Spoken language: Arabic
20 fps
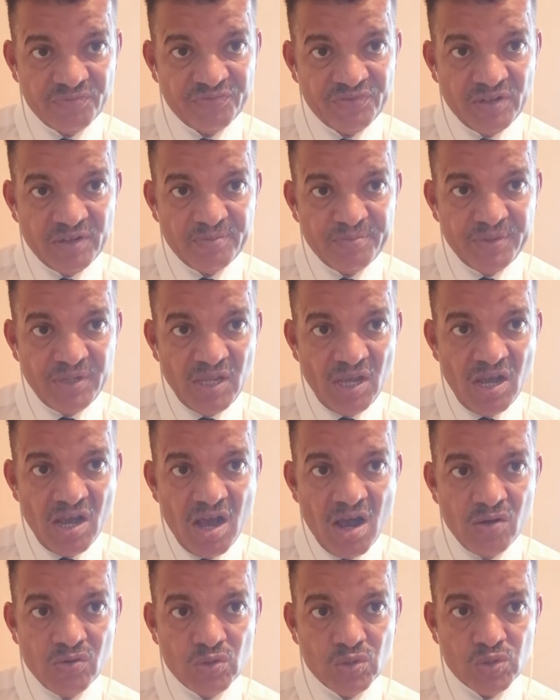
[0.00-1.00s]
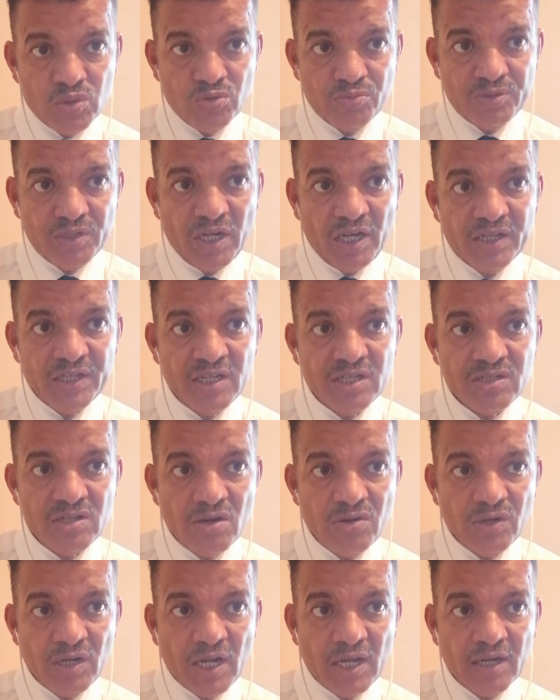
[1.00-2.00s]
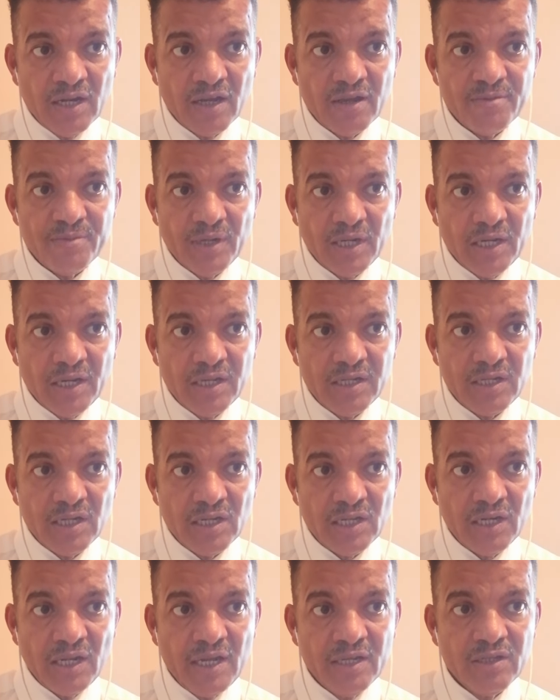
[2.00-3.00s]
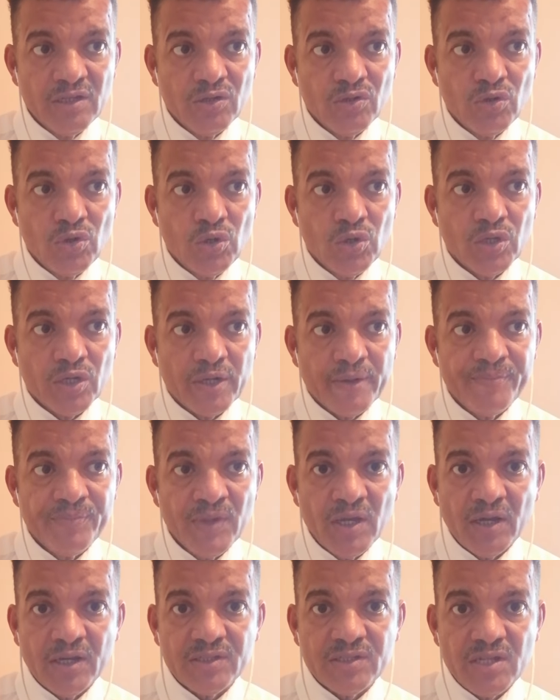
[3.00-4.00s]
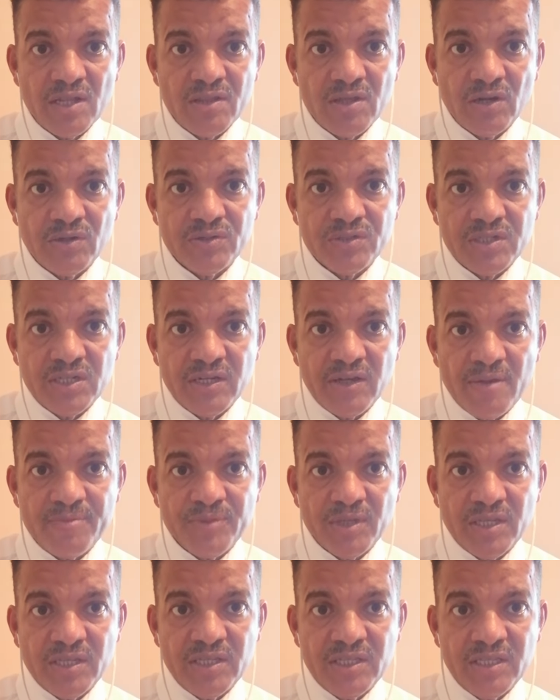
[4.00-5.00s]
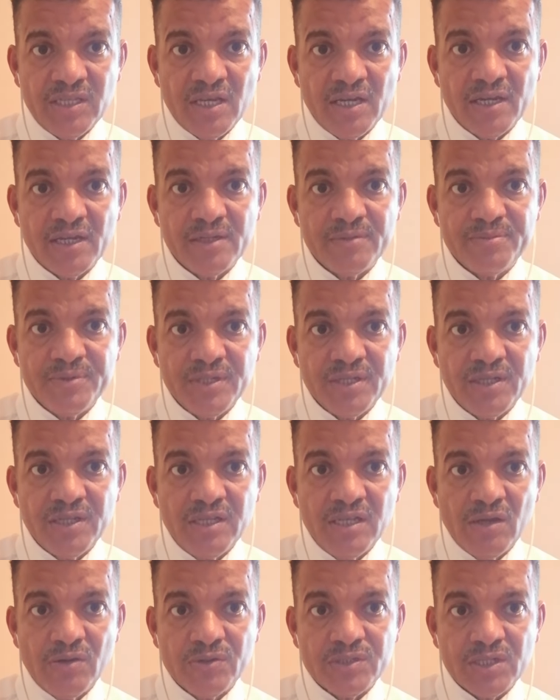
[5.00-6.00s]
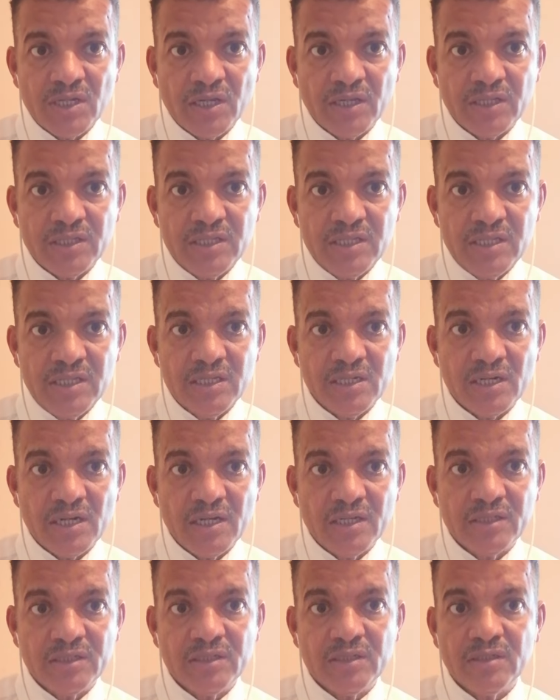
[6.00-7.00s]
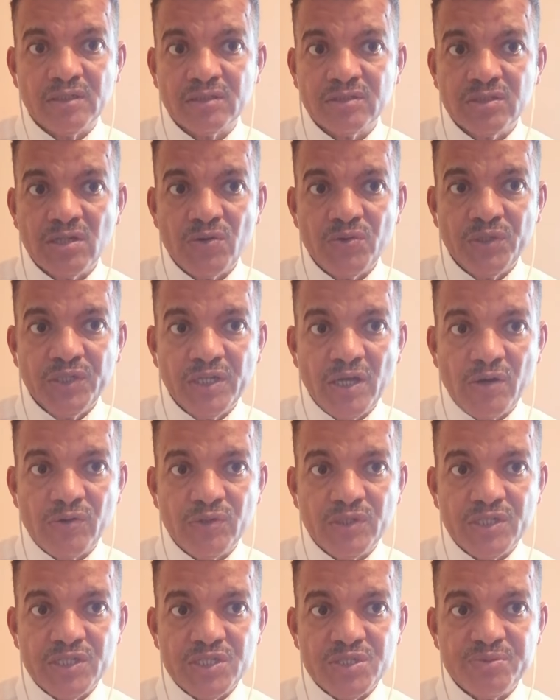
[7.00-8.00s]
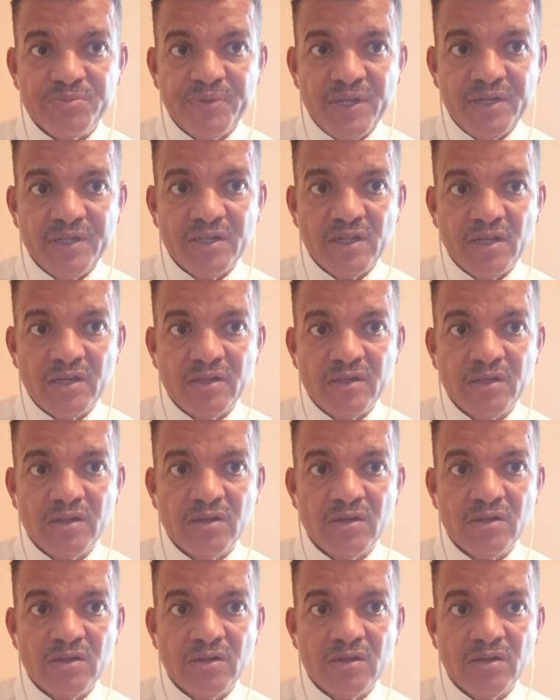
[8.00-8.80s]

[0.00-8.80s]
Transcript: في البيئة أو أسلوب الحياة أو العلاقة مع الكائنات الحية الأخرى قد تضع الديناميكية البيئية والتغيير التوعي أو الإجباري